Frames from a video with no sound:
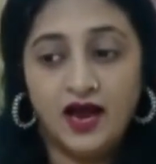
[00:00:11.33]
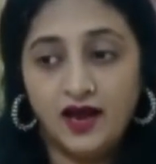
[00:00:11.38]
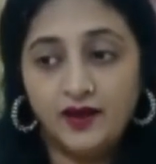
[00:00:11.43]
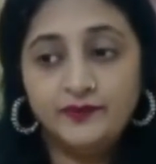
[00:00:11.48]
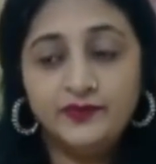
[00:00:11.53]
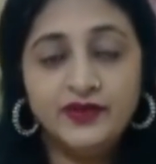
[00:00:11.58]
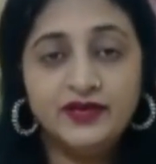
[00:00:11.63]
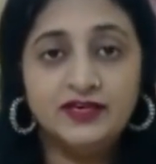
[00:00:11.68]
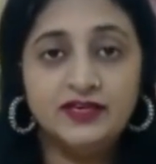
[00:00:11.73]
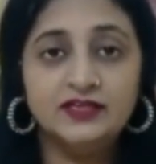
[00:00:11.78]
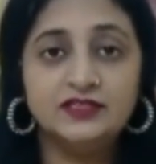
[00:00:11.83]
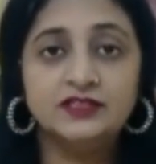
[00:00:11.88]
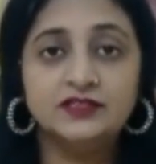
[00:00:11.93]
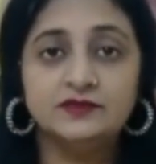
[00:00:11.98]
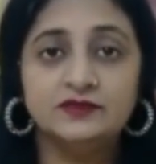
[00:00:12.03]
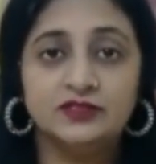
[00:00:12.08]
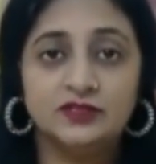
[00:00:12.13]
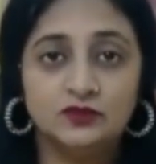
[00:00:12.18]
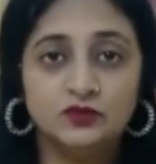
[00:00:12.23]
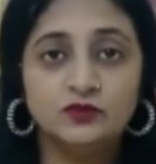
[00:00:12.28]
आप ये डिश
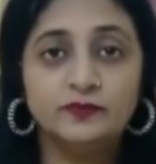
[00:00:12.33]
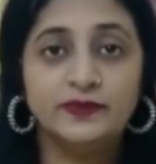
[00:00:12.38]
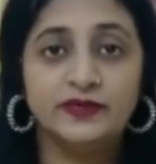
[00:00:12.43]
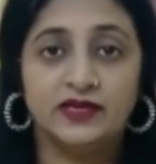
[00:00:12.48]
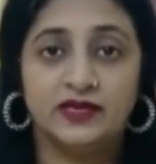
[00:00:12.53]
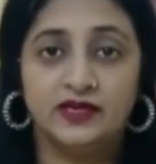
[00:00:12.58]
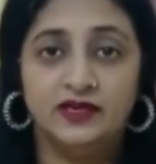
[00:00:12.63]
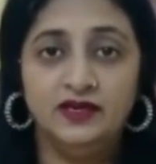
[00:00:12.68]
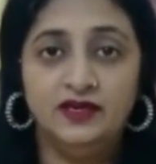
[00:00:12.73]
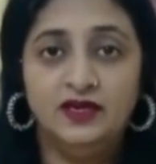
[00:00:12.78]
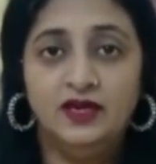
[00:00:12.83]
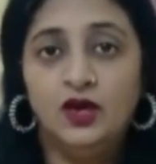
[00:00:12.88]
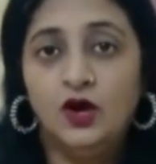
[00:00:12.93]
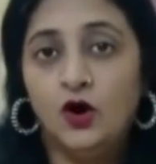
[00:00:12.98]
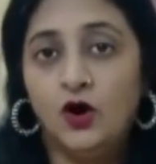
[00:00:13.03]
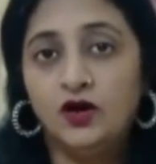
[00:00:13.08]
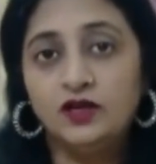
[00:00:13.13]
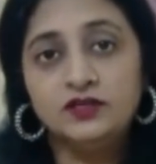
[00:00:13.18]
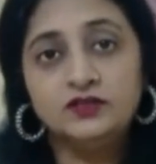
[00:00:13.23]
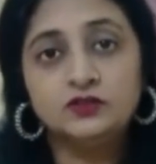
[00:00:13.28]
ज़रूर बनाएं
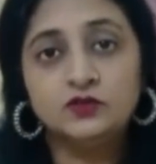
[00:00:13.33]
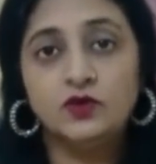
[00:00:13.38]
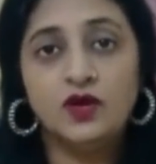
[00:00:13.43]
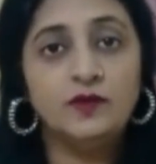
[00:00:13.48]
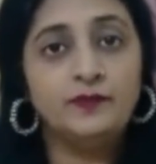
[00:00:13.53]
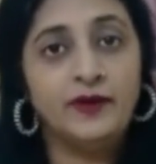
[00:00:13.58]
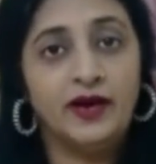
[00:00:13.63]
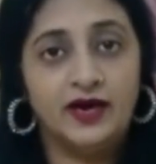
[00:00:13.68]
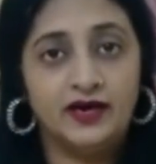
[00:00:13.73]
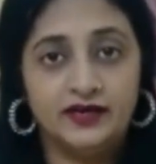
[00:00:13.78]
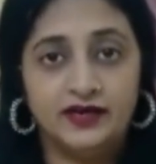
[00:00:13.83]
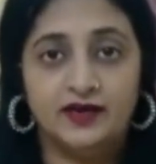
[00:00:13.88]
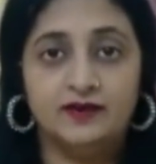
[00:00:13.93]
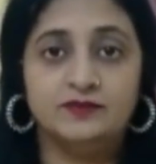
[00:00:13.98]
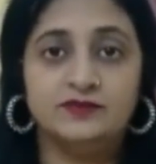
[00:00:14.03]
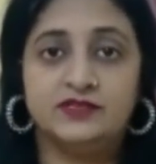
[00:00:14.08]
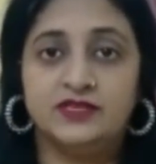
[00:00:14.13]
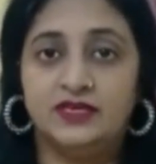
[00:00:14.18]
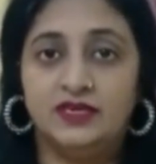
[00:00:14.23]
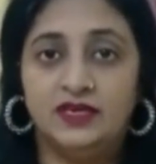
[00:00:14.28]
और इसको आप
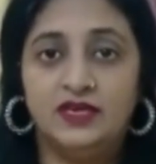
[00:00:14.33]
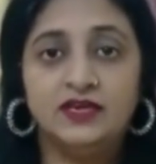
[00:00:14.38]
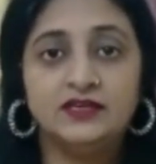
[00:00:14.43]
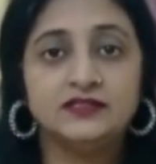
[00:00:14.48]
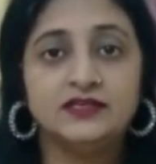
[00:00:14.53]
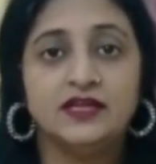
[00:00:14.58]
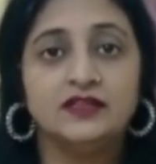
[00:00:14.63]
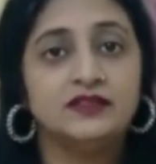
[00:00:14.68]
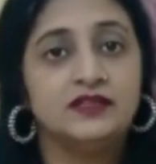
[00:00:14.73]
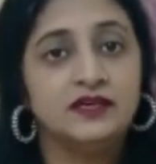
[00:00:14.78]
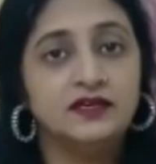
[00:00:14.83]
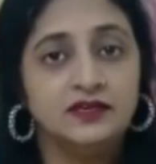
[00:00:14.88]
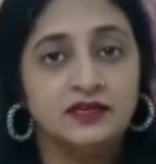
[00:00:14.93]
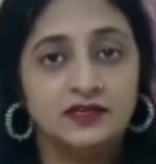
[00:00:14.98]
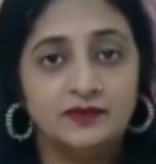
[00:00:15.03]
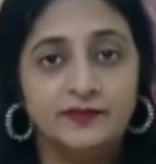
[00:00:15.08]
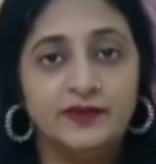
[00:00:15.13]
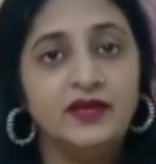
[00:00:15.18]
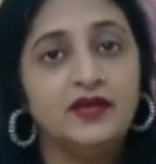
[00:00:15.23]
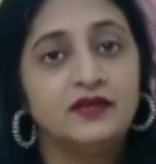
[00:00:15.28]
आराम से एक साल तक
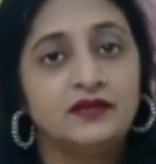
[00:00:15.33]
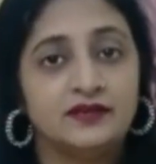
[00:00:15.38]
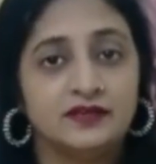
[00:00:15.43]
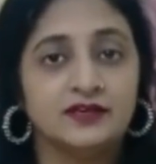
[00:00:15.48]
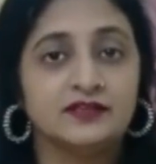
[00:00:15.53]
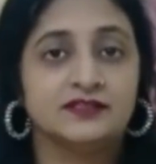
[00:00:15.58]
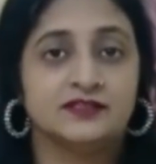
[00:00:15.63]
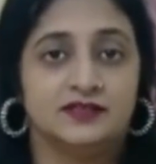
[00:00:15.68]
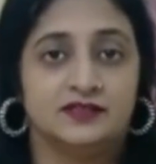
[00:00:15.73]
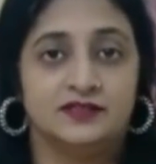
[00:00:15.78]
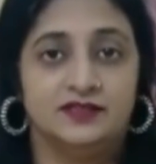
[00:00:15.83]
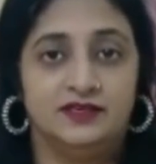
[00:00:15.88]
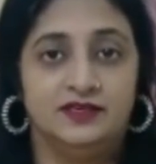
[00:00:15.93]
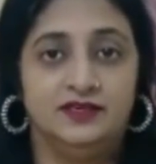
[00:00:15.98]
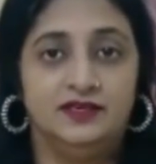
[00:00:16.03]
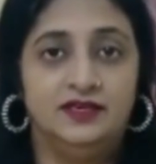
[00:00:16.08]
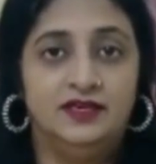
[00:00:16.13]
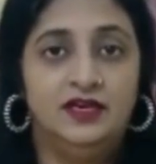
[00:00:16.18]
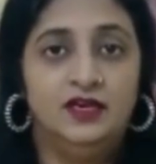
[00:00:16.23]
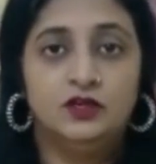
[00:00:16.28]
घर में रख सकते
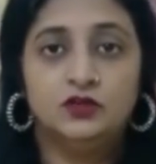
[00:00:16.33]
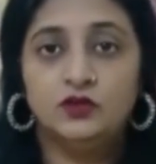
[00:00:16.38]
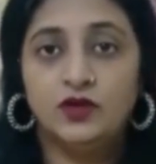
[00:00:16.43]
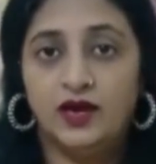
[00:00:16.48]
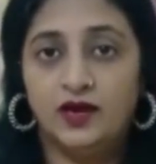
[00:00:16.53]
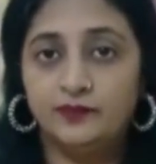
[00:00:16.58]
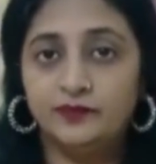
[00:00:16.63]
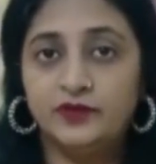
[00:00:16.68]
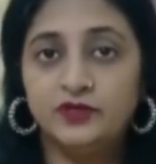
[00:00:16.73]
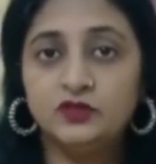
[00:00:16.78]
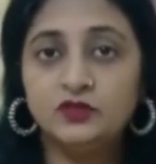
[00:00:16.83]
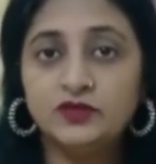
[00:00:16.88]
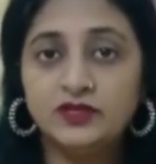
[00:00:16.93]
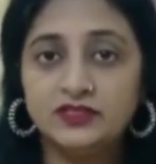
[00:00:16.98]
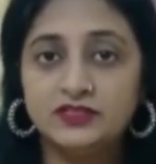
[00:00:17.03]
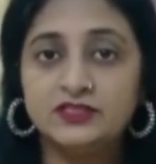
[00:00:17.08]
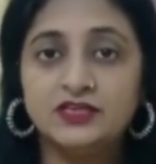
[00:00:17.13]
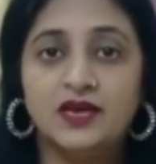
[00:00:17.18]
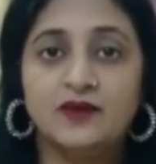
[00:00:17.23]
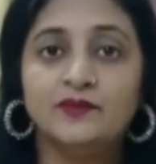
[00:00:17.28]
हैं तो आपके जो
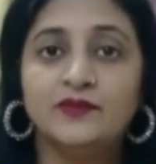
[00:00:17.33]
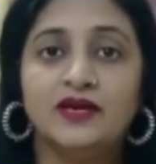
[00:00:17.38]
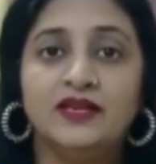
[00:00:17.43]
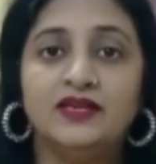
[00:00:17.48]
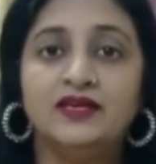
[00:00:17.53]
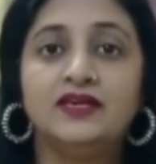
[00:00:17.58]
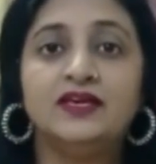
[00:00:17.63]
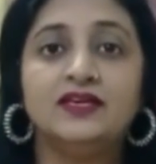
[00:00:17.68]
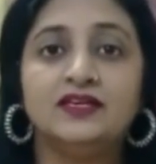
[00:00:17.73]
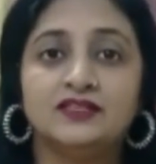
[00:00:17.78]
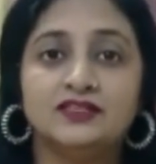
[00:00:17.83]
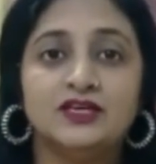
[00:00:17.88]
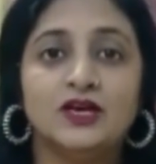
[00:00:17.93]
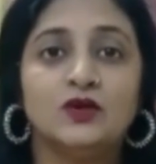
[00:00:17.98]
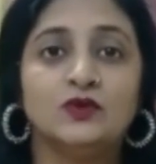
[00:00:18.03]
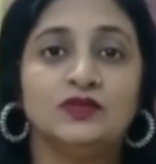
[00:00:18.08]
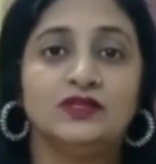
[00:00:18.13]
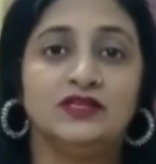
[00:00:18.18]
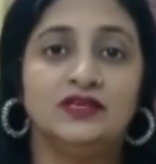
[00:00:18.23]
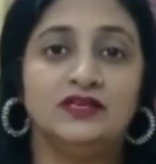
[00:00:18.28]
कच्चे आम खाने की
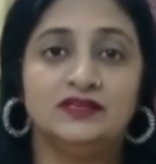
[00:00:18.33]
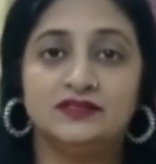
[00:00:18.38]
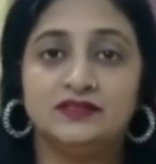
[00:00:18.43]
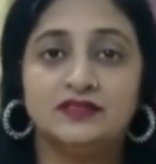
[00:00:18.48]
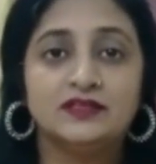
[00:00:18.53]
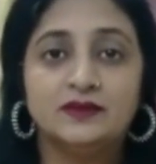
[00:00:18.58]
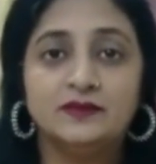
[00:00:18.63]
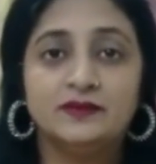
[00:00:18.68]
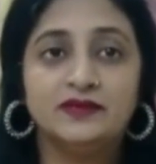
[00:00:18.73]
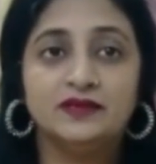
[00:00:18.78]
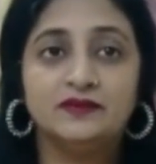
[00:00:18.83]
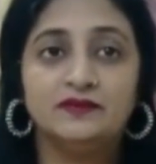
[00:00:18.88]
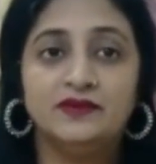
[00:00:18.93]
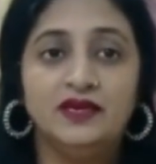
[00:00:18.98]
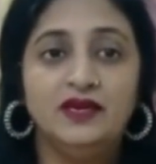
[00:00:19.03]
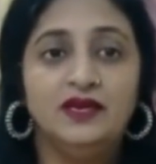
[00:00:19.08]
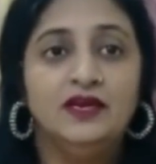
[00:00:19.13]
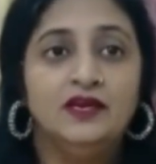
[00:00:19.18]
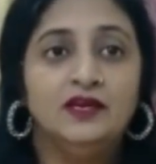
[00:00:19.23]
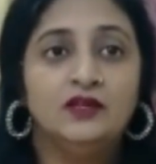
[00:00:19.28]
इच्छा होती है जैसे कभी
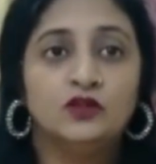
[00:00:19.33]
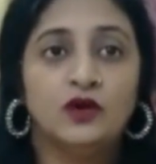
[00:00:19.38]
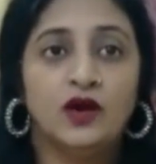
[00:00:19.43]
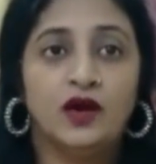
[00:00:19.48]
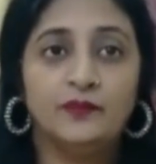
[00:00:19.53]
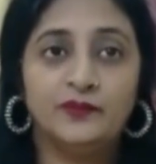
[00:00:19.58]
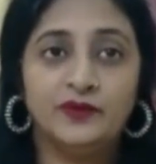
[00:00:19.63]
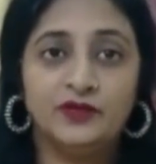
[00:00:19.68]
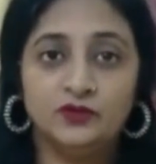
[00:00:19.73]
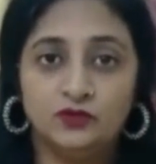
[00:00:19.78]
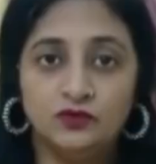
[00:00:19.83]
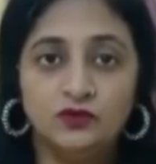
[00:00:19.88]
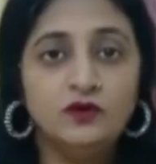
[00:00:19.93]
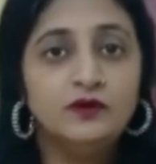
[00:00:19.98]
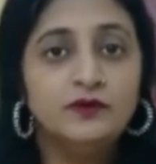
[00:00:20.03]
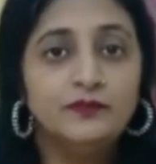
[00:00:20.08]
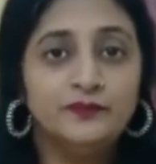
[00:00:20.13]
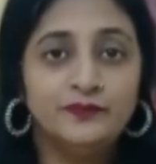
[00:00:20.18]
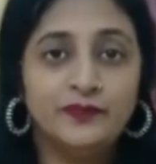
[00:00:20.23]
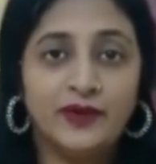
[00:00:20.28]
कभी तो आप इनको
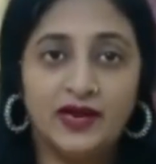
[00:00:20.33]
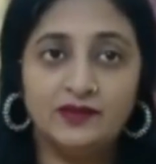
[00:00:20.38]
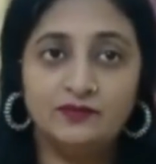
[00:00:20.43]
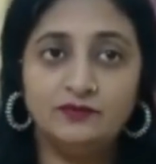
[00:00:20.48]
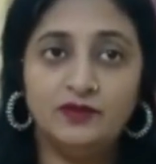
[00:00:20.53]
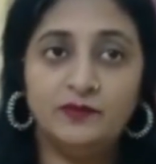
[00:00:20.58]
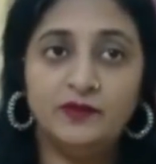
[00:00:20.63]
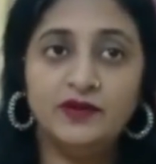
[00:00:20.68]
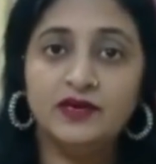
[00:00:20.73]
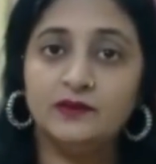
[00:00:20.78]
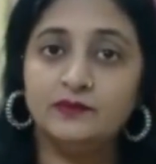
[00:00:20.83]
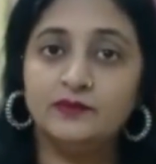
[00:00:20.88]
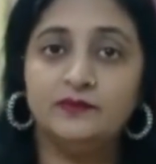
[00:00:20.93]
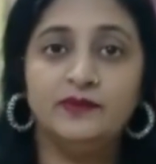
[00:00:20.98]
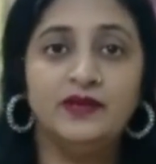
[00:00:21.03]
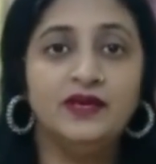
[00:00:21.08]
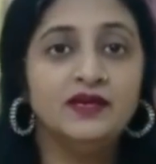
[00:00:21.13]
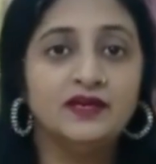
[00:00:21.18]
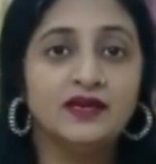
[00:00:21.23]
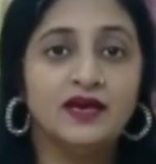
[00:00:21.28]
बाद में भी कभी
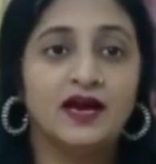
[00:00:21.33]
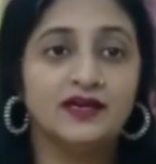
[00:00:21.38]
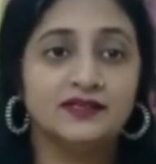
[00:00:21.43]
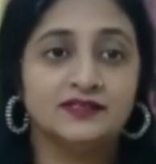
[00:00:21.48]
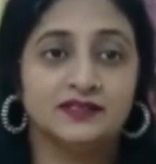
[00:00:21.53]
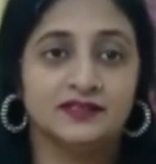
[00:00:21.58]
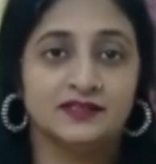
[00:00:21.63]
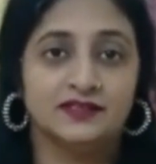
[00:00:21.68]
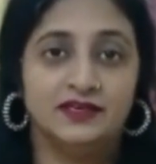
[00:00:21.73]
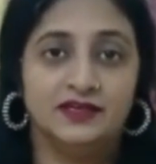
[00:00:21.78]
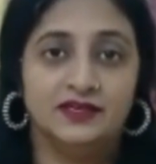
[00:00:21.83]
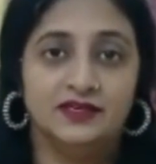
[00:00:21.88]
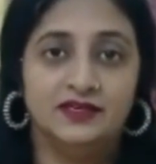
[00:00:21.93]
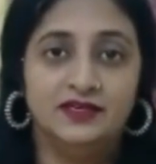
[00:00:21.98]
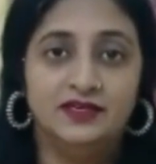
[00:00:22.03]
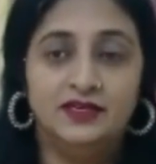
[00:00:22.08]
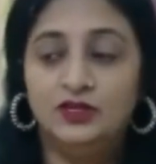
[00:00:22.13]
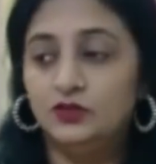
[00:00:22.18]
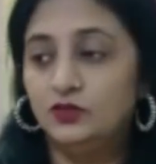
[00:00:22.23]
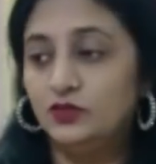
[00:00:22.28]
भी खा सकते हैं
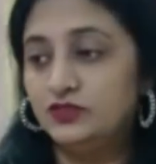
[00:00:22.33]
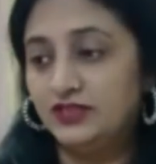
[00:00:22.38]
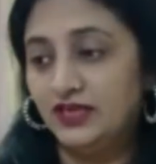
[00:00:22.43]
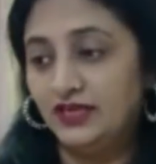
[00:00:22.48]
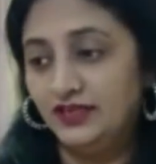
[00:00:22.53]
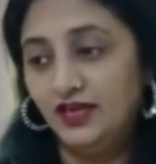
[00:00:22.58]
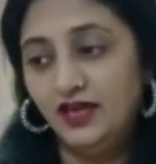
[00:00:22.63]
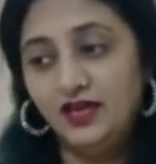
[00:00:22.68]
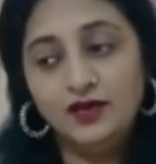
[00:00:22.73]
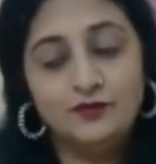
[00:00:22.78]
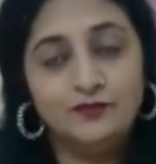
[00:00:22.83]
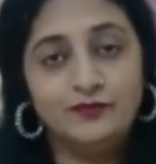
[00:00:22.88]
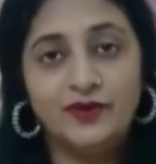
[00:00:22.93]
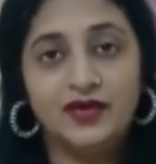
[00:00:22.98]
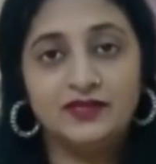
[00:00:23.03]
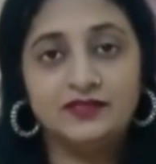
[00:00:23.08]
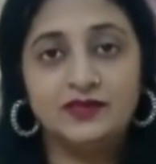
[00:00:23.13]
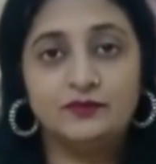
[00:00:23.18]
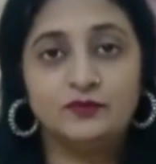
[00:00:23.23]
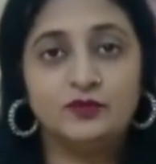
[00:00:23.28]
तो चलिए
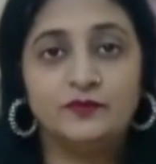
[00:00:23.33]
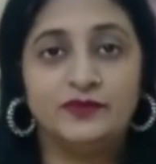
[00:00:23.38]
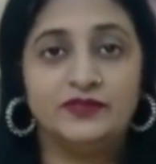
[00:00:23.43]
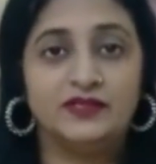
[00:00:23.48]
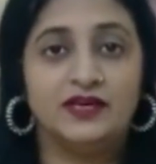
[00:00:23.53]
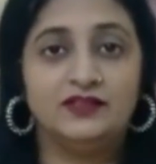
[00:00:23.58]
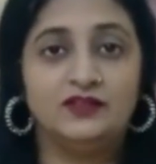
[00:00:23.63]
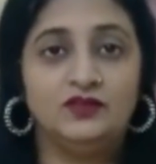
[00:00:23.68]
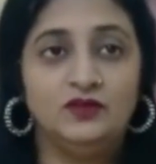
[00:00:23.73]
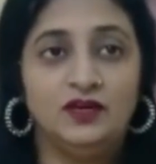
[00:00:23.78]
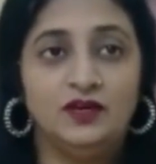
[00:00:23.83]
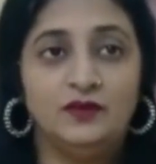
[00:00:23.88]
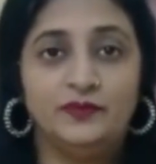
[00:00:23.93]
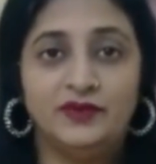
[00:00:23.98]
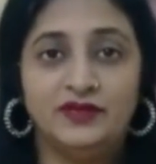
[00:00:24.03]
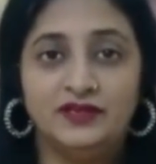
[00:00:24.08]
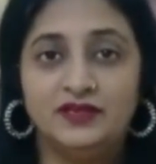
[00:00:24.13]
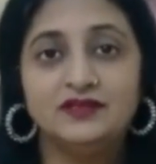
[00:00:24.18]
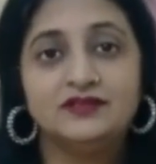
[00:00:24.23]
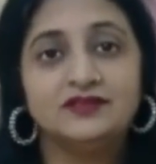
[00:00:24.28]
मैं आज आपको बताती हूँ
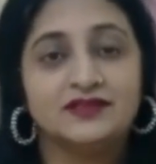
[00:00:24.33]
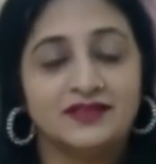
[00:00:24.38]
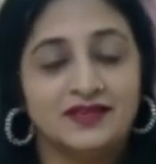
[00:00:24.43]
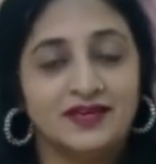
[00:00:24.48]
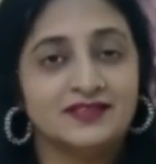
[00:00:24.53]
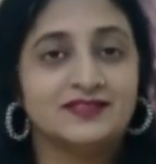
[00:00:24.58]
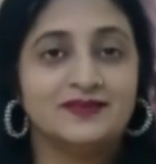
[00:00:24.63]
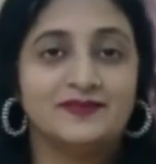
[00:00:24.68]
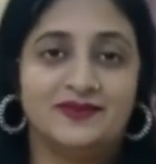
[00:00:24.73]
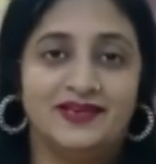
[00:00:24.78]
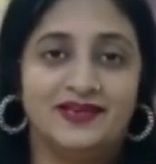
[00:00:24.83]
आप ये डिश कैसे